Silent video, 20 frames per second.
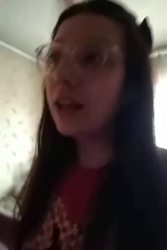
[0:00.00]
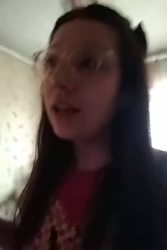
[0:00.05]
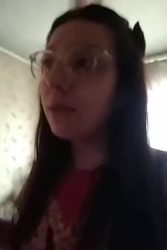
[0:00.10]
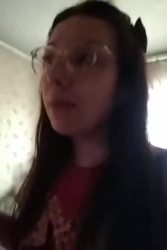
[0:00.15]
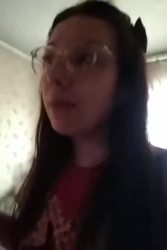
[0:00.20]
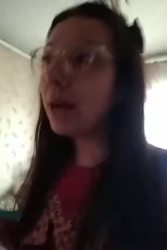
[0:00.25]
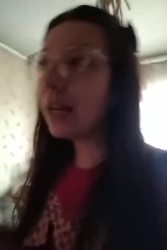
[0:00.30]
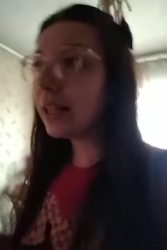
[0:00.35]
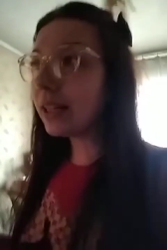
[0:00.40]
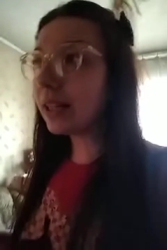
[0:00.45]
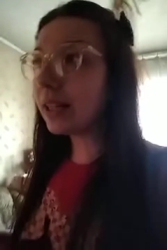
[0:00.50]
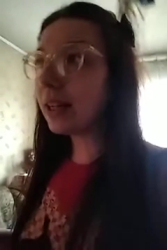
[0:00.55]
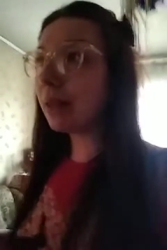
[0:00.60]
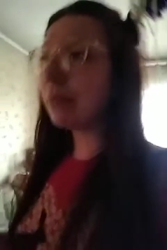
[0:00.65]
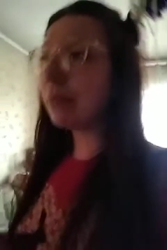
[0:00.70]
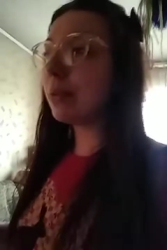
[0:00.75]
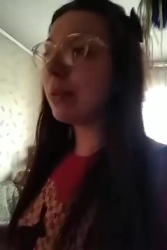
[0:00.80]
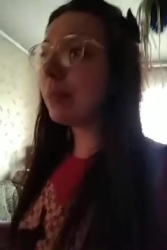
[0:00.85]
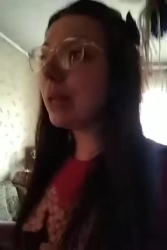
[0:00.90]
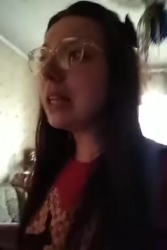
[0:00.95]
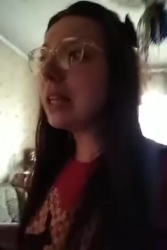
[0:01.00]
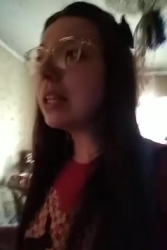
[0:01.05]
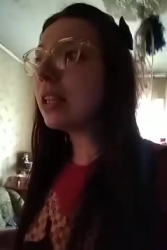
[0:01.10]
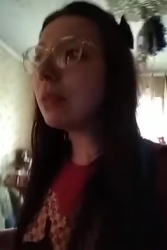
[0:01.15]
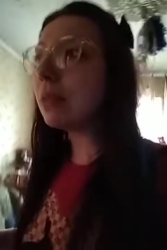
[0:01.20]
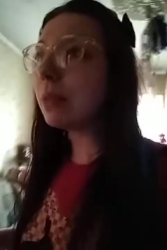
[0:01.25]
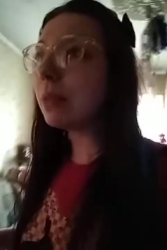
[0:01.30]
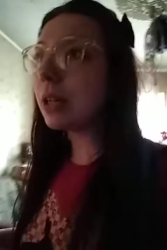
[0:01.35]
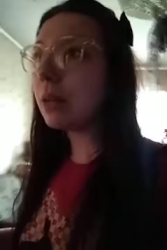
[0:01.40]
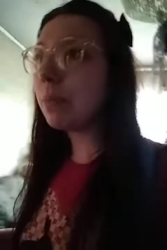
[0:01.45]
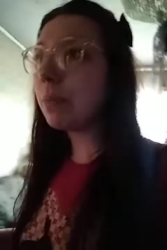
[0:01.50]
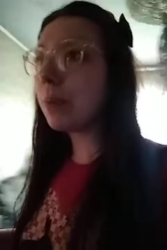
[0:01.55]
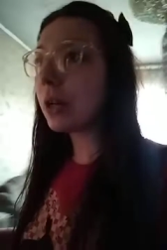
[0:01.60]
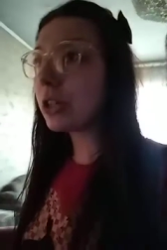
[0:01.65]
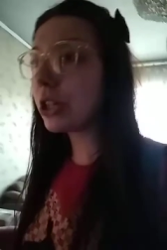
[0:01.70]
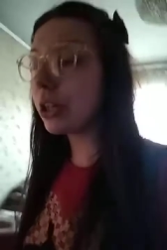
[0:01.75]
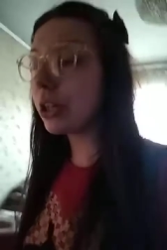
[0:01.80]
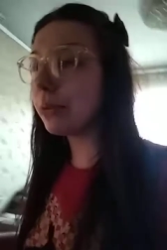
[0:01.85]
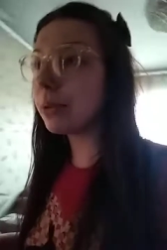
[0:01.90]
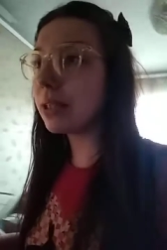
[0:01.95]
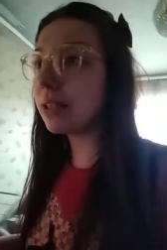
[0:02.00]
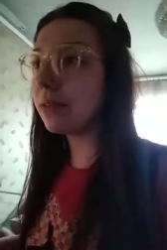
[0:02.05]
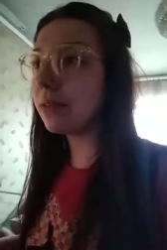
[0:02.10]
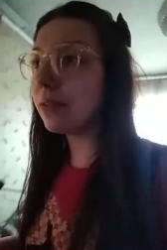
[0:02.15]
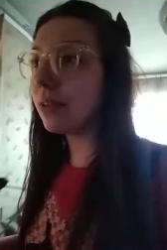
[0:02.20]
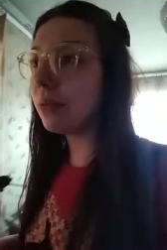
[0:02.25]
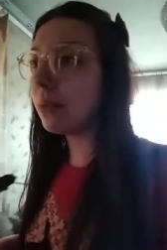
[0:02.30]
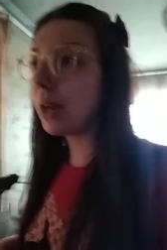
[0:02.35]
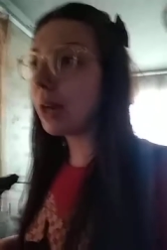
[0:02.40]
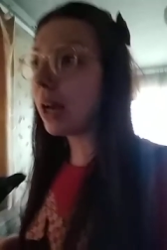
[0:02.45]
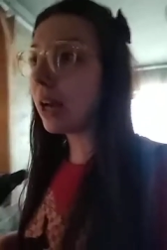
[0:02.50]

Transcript: маленькими, маленькими компашками своими,